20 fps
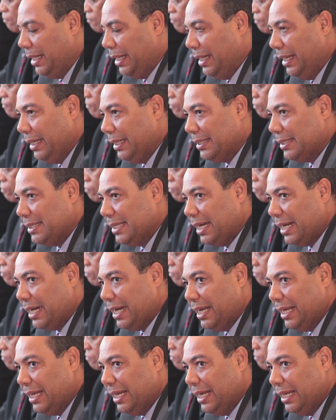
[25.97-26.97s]
Esa
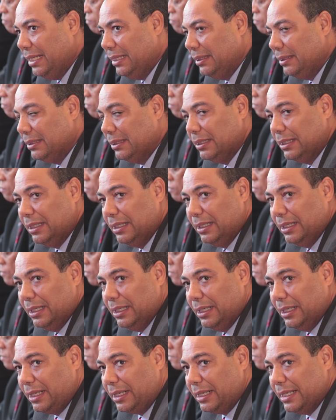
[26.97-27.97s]
canal
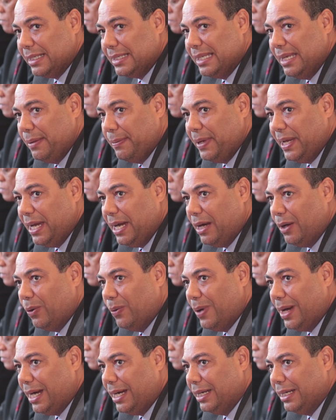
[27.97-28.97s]
recibe
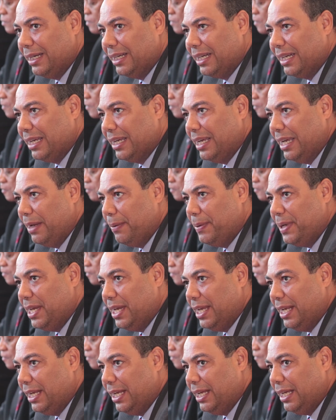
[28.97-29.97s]
agua que
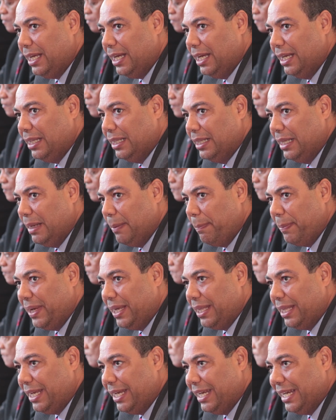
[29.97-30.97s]
viene de
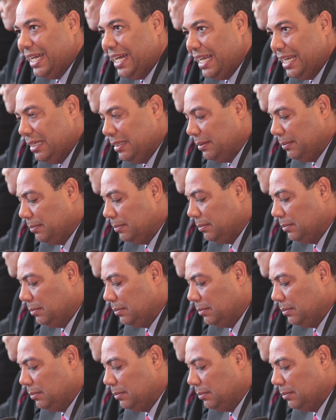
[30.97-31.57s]
Pedregal,